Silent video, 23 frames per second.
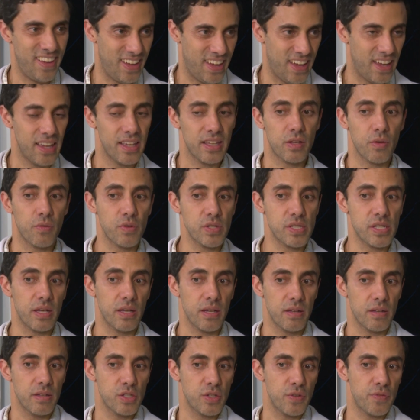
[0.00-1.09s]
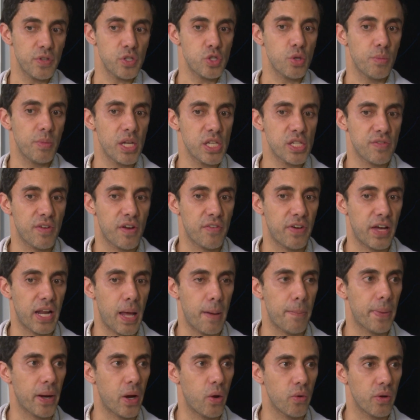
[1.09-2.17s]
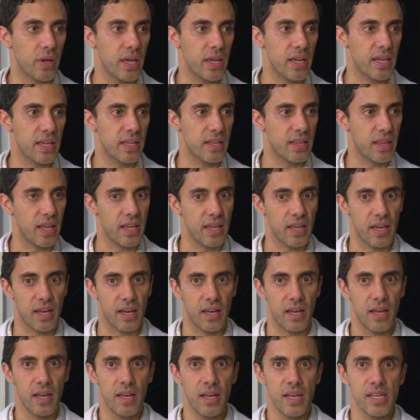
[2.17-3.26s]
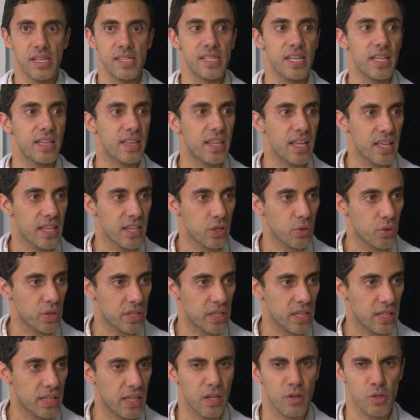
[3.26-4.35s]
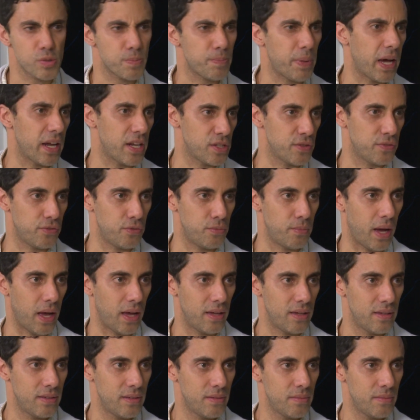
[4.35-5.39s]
É. Então você dificilmente vai falar para alguém que tenha 70, 80 anos, pare de fumar.